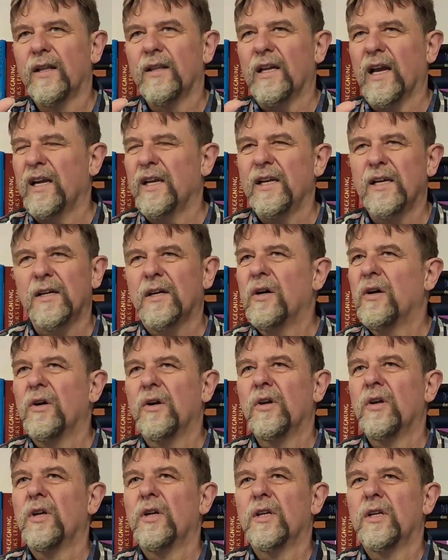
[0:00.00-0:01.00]
Daher
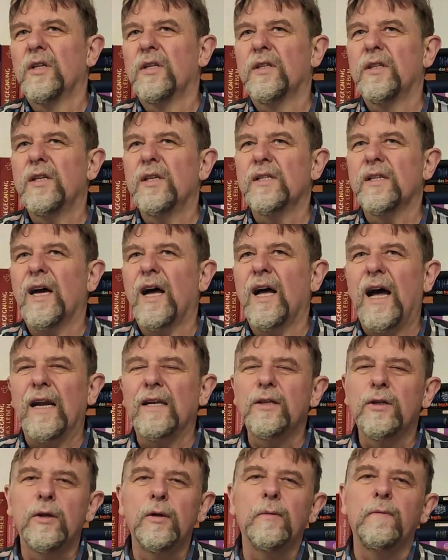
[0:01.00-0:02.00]
dieser
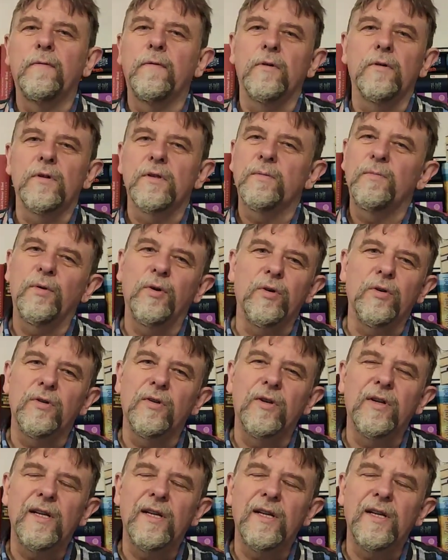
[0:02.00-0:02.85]
Anknüpfungspunkt.